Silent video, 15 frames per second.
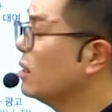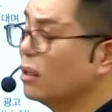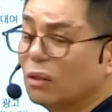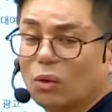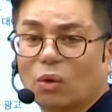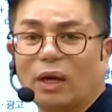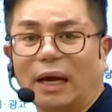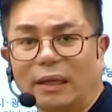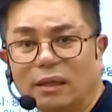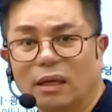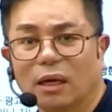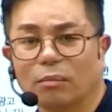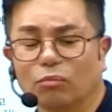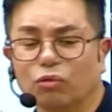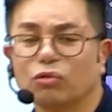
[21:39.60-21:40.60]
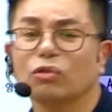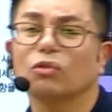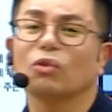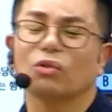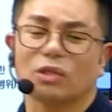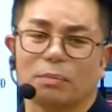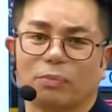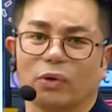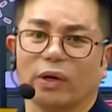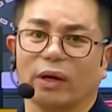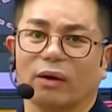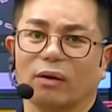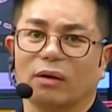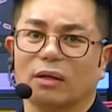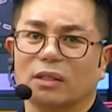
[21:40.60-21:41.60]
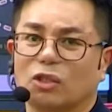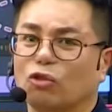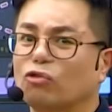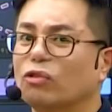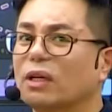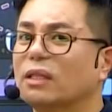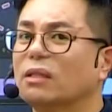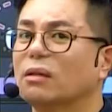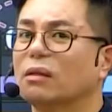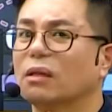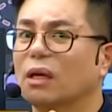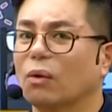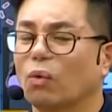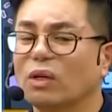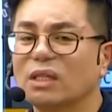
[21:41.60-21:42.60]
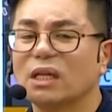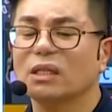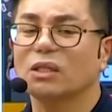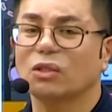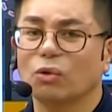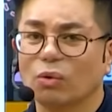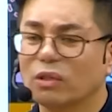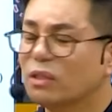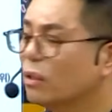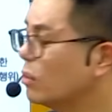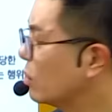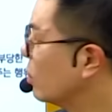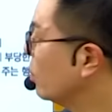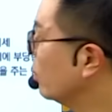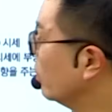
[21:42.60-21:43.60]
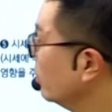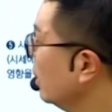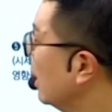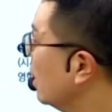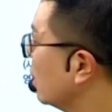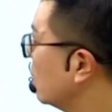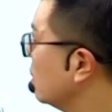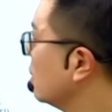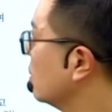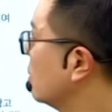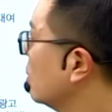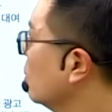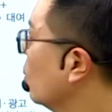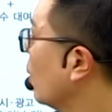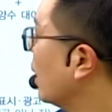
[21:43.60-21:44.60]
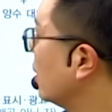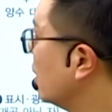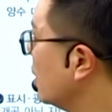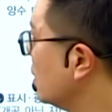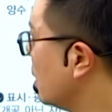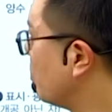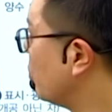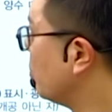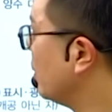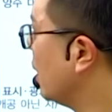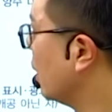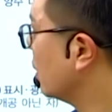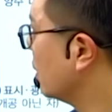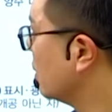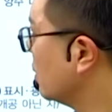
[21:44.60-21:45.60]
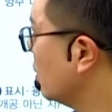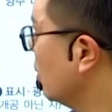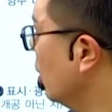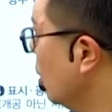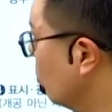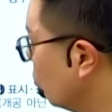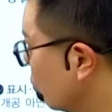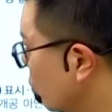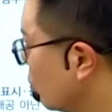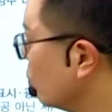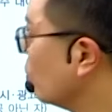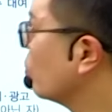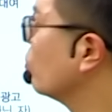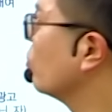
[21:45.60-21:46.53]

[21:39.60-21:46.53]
등록이 안 된 무등록 지포예요. 중국에서 이렇게 원산지 속여서 들어온 그래서 등록 안 된 제품이다. 그래서 무등록